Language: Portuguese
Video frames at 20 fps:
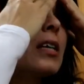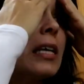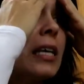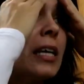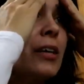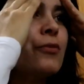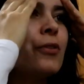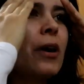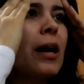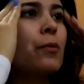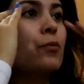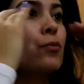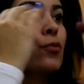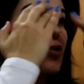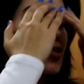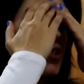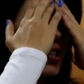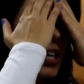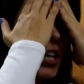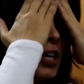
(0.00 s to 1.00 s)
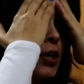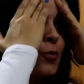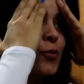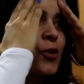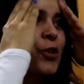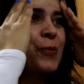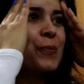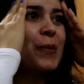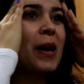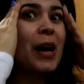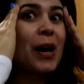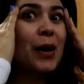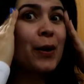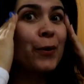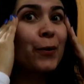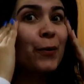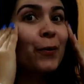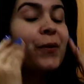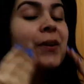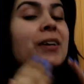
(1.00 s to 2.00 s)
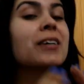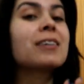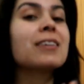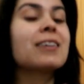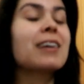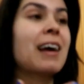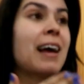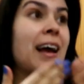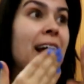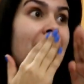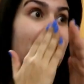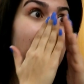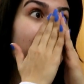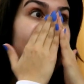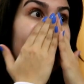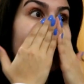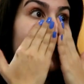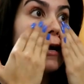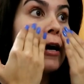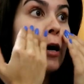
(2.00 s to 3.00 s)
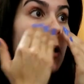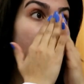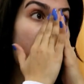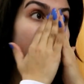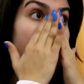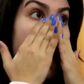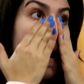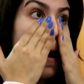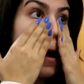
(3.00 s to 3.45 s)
E vamos, eu, meu irmão, a Ana